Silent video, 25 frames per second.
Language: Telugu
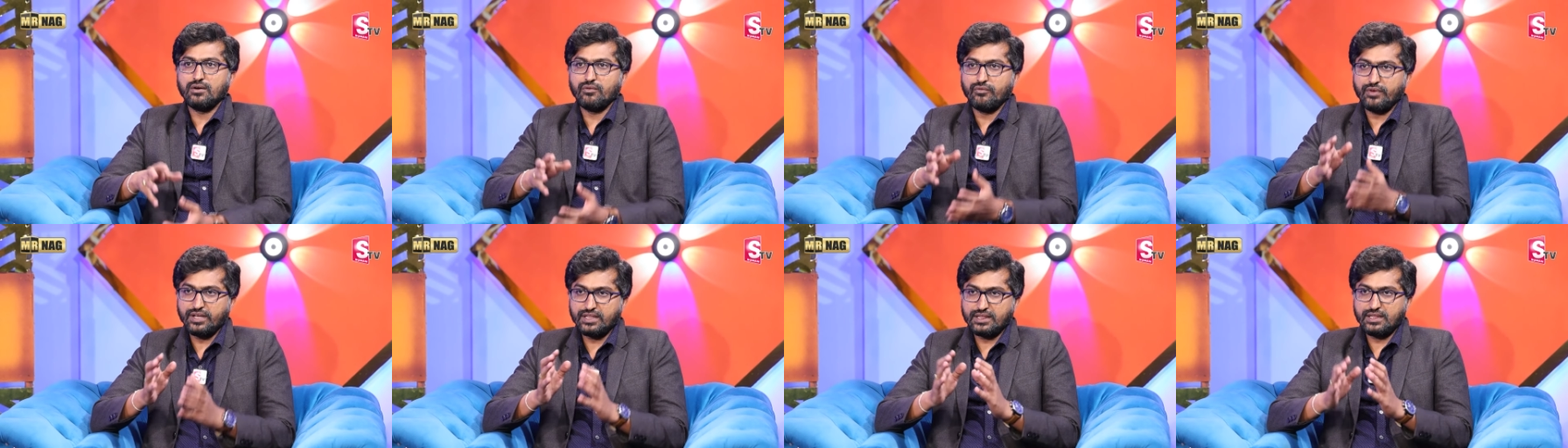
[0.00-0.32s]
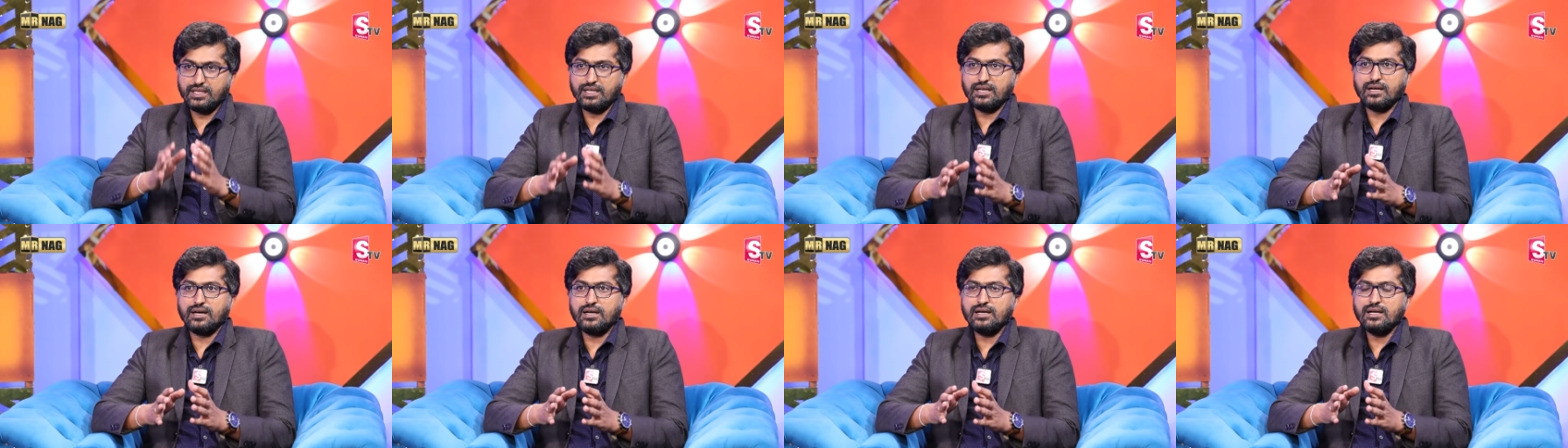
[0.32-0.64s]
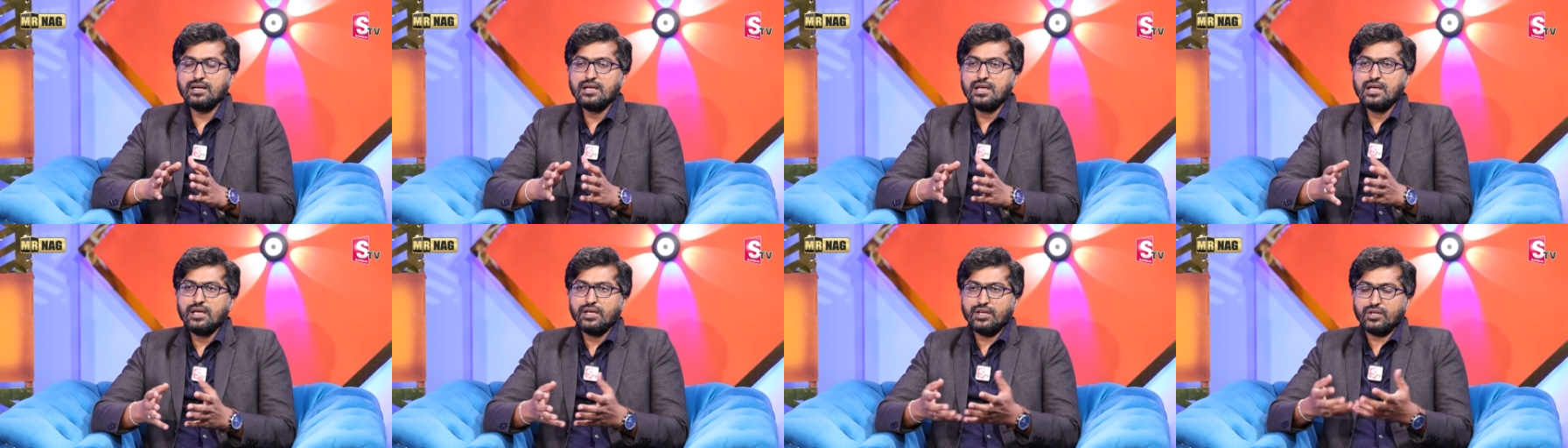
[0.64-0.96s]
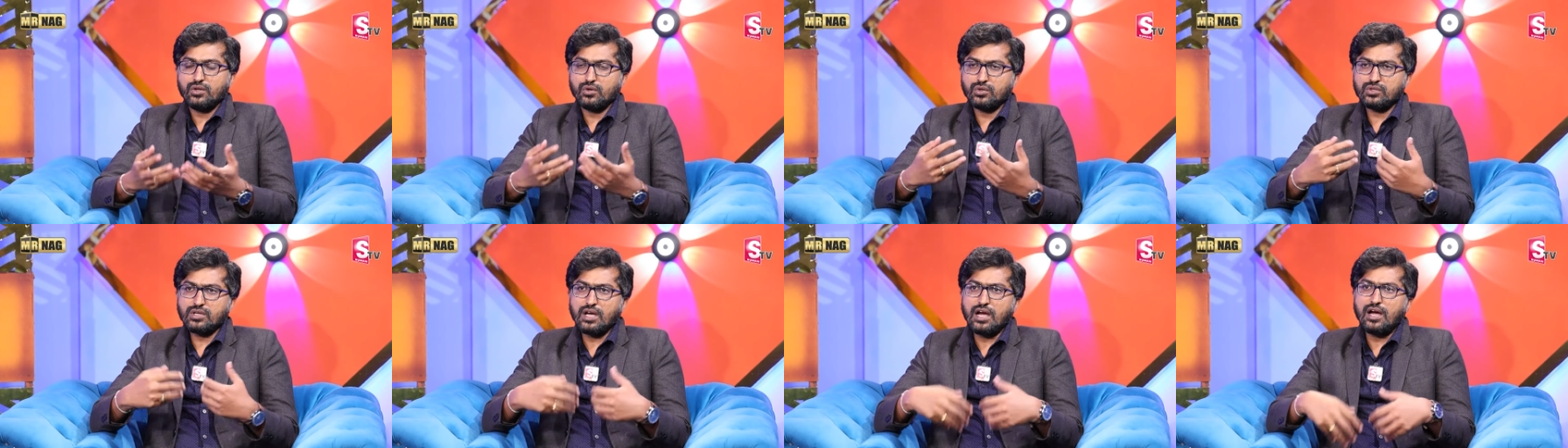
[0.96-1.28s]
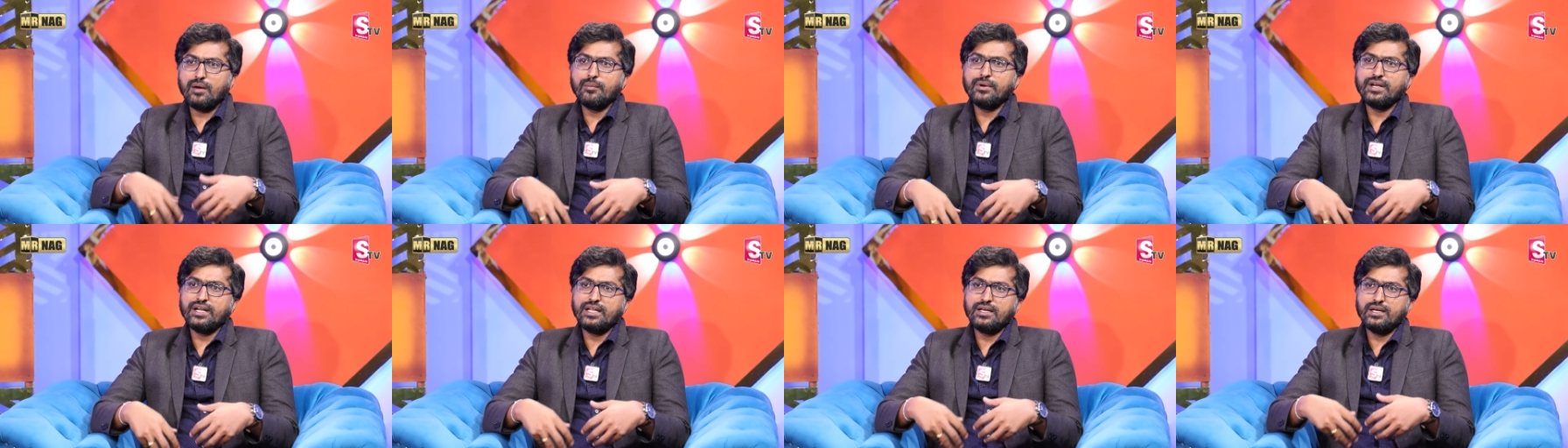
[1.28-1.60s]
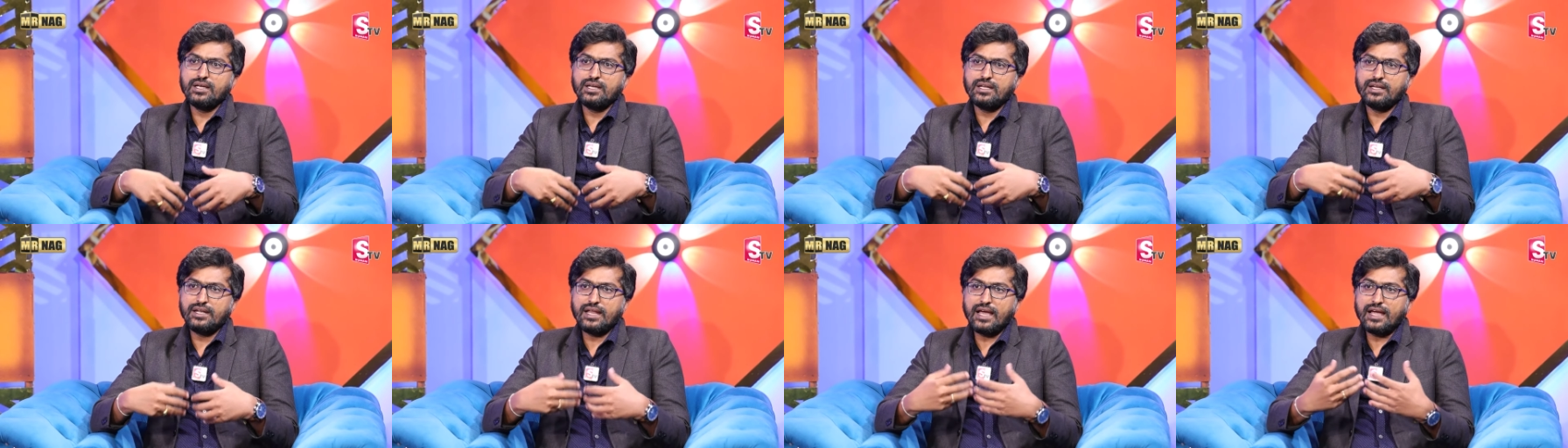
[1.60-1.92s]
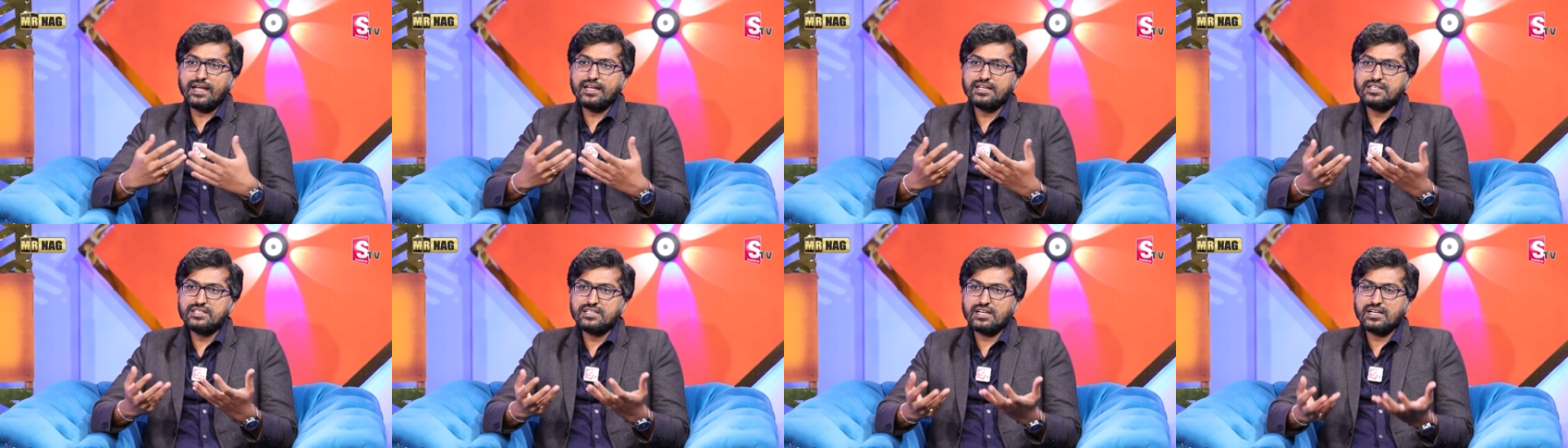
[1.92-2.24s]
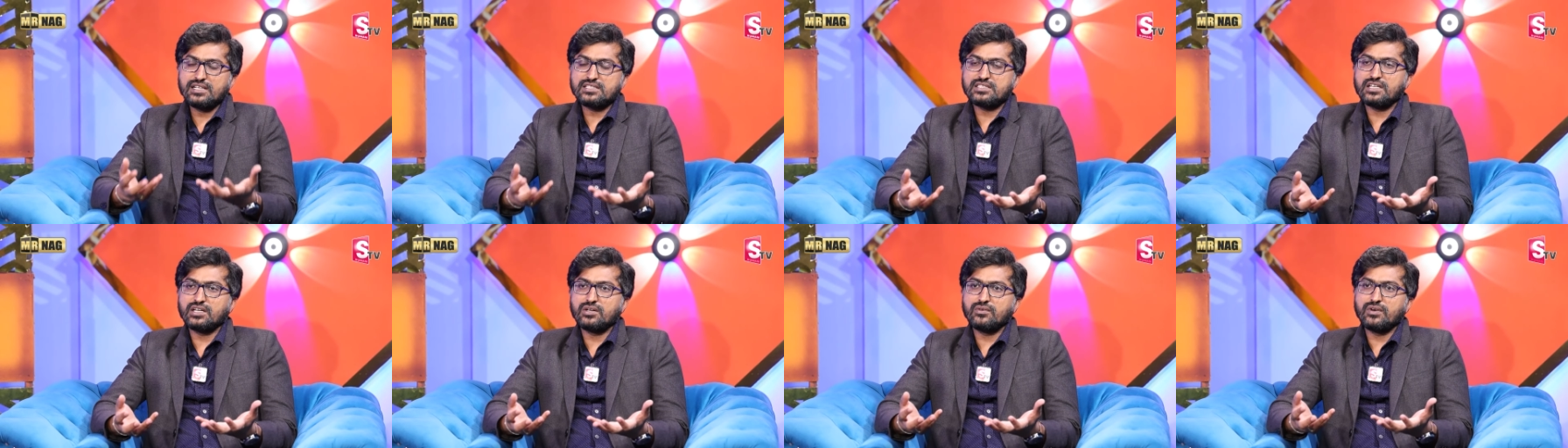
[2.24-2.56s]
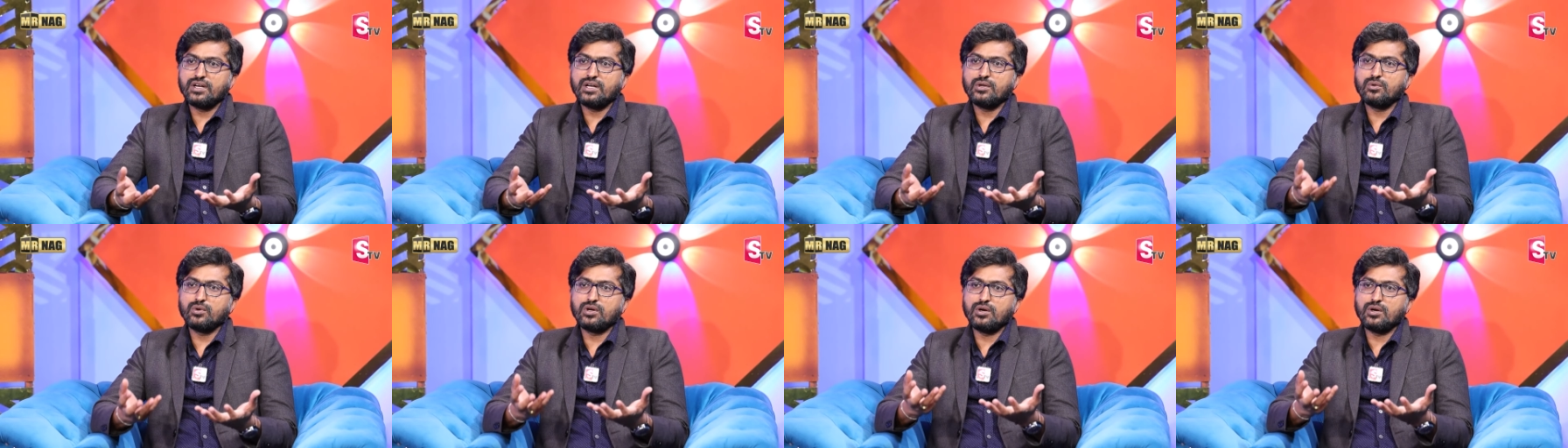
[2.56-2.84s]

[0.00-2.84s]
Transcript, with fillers: వ్యక్తిగా ఈరోజు ఆమెనే న్యాయం చేయాల్సినటువంటి